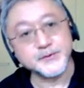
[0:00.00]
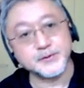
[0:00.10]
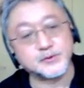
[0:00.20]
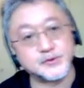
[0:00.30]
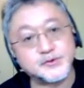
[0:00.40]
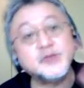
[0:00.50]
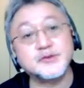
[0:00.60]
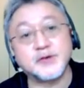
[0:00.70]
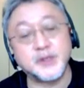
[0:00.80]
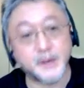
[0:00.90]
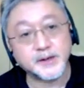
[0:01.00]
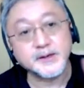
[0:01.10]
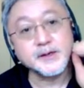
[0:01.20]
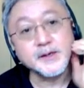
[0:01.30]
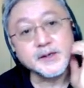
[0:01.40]
そういうことを言ってる人がいれば。っ
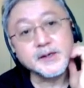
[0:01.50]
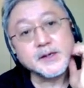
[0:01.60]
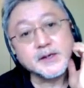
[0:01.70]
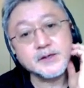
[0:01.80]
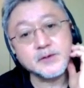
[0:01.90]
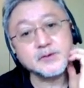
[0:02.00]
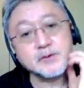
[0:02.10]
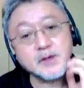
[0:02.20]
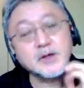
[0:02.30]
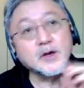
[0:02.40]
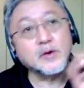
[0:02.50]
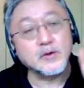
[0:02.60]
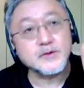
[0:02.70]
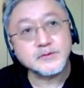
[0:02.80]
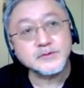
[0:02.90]
ていうことは、
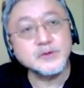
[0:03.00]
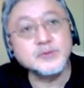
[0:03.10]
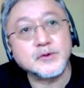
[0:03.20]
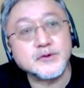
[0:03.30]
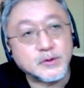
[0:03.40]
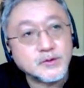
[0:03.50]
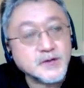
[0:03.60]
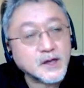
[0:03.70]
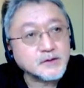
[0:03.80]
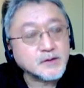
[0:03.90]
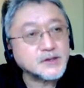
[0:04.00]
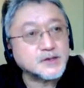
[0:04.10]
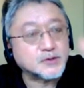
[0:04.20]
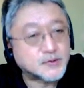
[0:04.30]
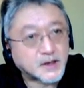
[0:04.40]
法則というものは、存在
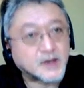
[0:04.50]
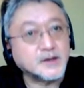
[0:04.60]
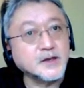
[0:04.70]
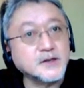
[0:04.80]
は一つだ。